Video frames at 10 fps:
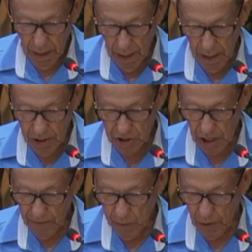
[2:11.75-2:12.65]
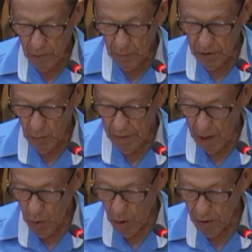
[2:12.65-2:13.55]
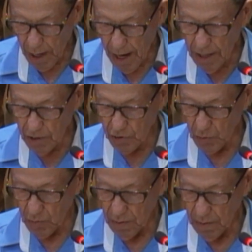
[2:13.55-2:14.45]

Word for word: Ele já foi o meu melhor anjo.